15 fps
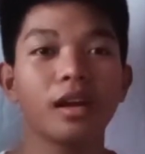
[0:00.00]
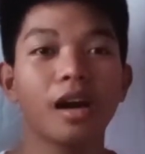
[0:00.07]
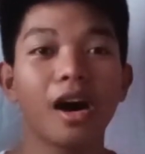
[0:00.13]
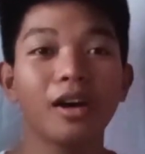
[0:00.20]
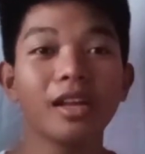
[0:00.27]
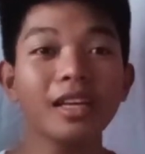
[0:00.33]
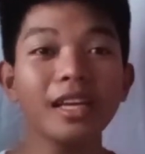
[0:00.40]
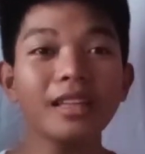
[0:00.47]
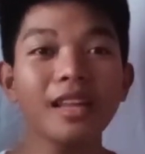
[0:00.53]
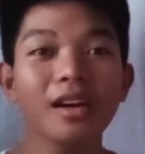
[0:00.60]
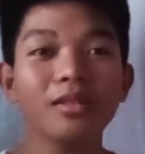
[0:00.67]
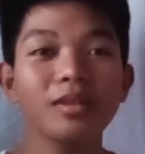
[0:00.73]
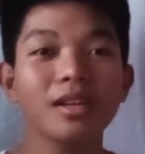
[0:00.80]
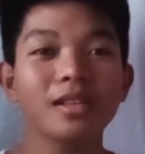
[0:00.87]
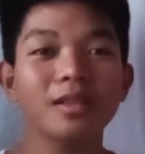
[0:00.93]
ah, nakita
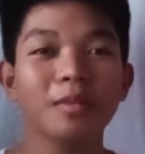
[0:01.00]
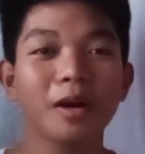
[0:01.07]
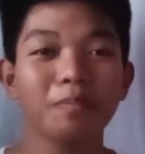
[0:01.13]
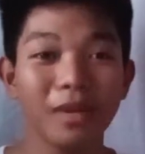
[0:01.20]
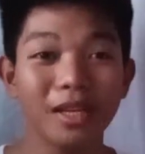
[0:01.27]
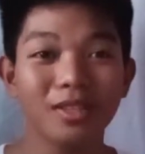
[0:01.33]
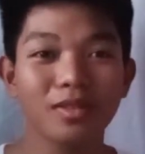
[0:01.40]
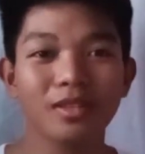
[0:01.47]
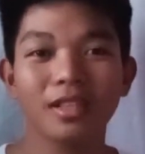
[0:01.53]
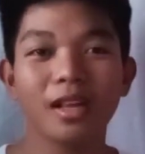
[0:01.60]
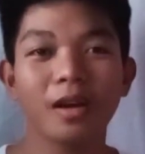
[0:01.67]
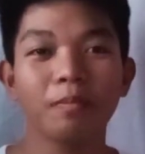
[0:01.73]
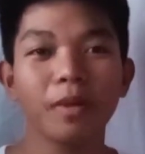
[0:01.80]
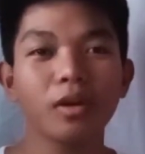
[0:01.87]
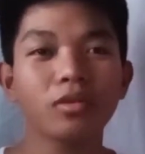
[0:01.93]
ako na sa mga pictures
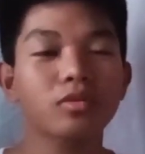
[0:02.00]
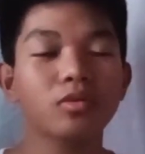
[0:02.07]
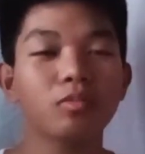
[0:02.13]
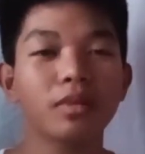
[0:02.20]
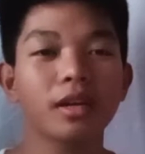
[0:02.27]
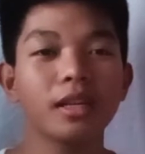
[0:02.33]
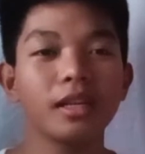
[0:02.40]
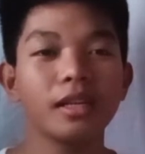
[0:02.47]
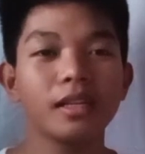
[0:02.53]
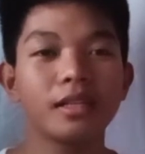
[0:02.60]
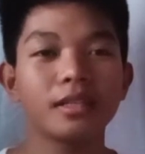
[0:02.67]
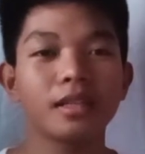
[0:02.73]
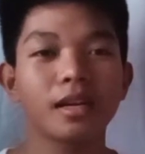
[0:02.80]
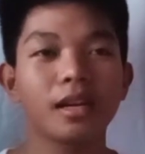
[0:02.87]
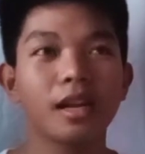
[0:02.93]
lang pero sobrang
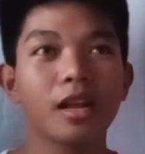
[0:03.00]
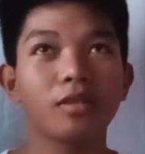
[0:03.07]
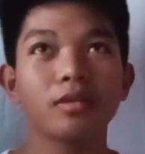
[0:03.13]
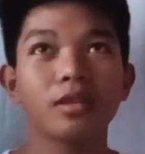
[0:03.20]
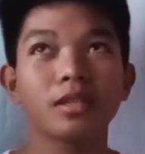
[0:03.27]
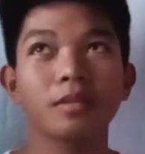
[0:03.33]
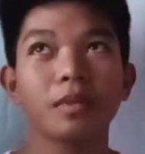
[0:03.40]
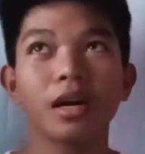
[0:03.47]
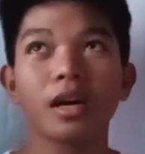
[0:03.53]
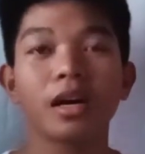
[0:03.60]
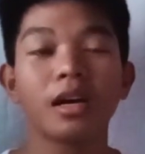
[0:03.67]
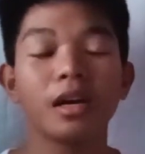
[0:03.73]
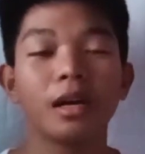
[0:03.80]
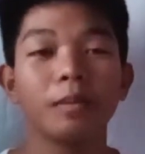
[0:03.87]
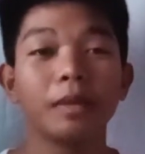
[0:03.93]
linis na lalo na sa mga
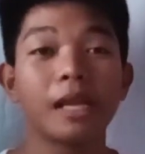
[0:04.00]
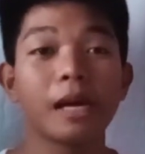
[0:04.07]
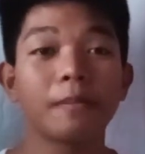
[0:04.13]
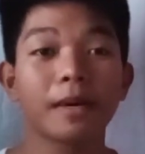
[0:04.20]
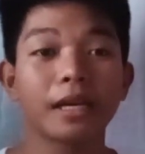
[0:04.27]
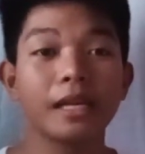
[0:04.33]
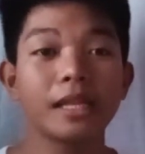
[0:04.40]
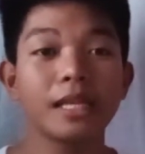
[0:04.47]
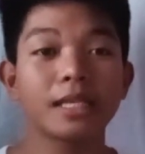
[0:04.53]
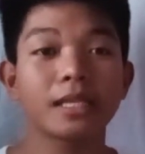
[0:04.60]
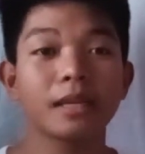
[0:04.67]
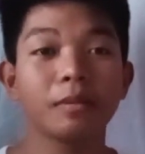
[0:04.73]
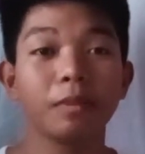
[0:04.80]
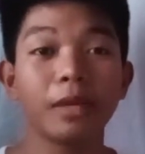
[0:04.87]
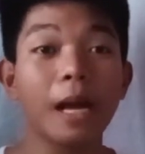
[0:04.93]

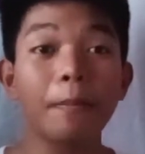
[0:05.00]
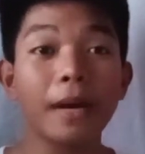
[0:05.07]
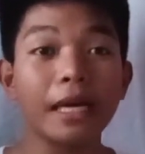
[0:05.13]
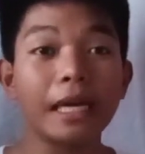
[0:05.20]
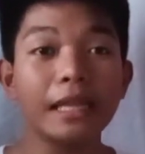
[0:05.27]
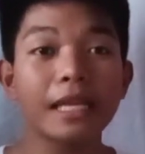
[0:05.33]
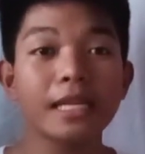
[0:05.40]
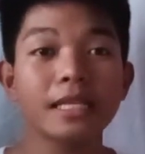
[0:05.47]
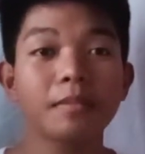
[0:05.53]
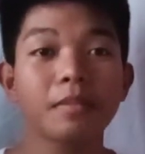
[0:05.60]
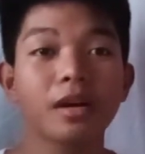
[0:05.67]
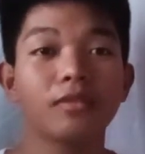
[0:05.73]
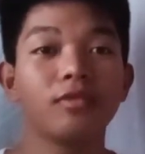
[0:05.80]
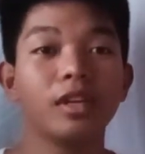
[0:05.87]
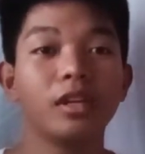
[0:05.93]
pinapakitis, pinapakita sa
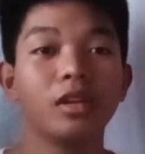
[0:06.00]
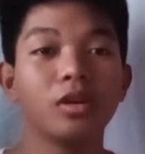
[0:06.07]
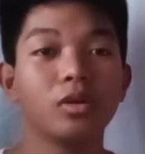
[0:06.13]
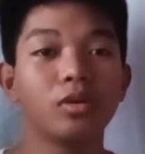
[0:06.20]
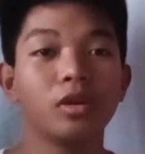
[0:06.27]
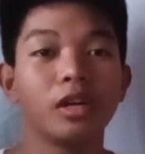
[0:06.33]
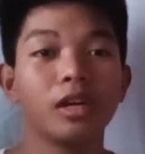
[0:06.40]
mga video